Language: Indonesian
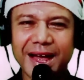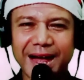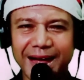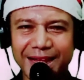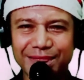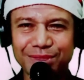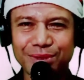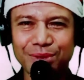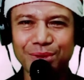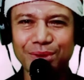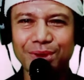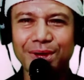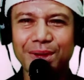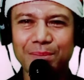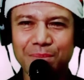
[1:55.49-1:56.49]

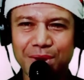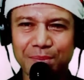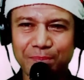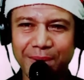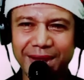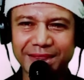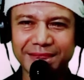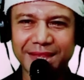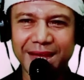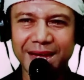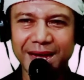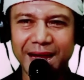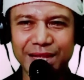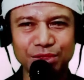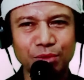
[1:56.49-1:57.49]
atau
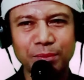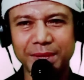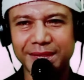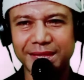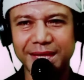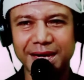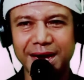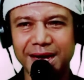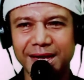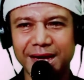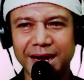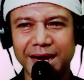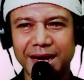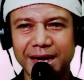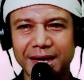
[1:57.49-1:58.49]
berpantang atau mati
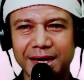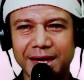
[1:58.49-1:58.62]
raga.